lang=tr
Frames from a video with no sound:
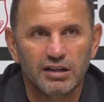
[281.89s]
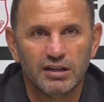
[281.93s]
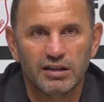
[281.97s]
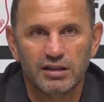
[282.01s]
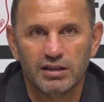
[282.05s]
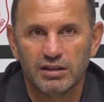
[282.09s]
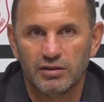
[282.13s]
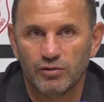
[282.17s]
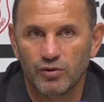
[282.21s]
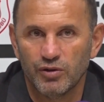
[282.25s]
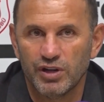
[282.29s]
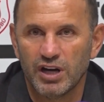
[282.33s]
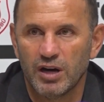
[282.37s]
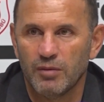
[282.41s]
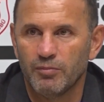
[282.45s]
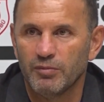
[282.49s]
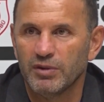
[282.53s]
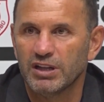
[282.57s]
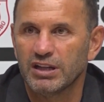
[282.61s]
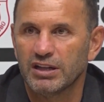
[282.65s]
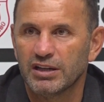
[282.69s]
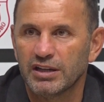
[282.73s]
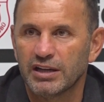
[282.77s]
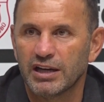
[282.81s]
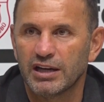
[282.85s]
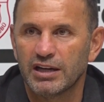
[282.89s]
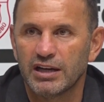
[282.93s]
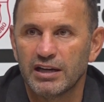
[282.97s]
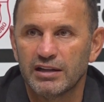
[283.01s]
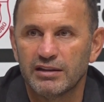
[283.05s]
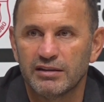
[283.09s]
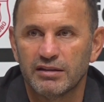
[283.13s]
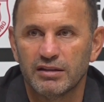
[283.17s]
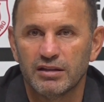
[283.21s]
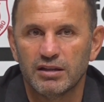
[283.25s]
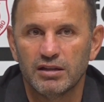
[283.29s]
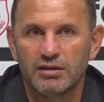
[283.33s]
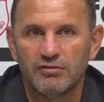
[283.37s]
e, uyanmaları
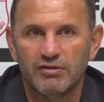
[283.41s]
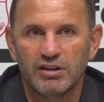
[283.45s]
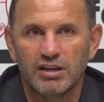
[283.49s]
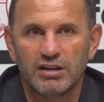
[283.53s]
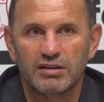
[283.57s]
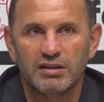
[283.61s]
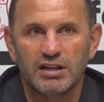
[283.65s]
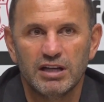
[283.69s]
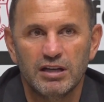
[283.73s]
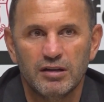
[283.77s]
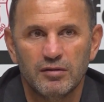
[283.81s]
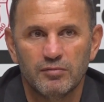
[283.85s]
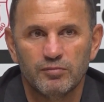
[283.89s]
gerektiğini ve